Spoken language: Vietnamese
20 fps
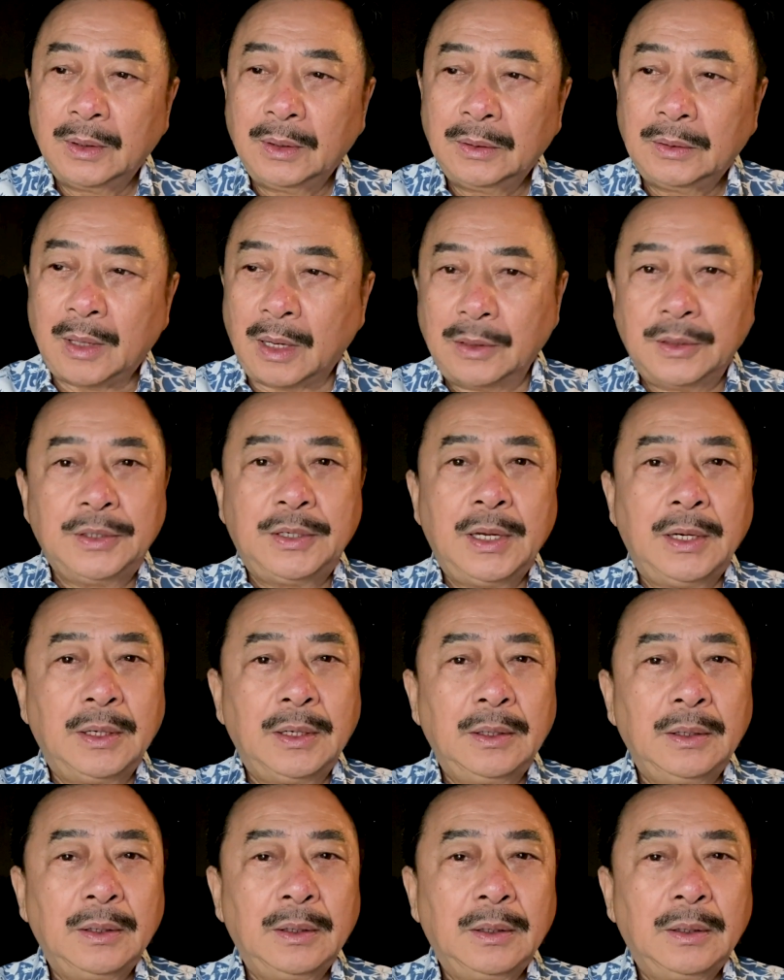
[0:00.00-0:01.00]
Tự nhiên,
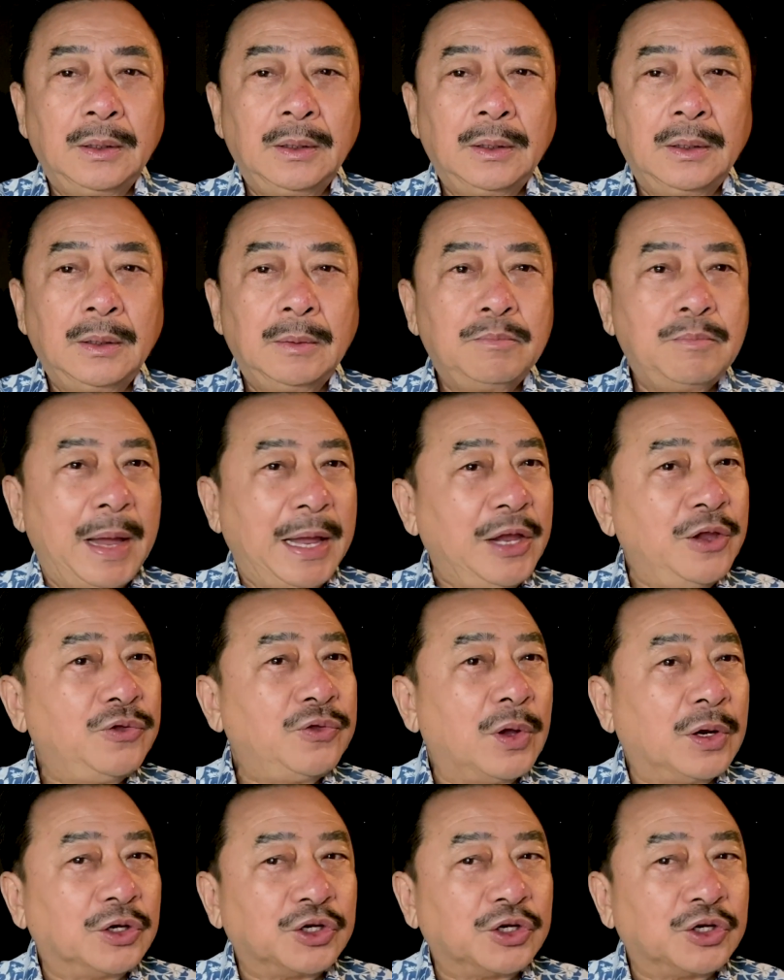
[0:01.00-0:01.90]
mấy tuần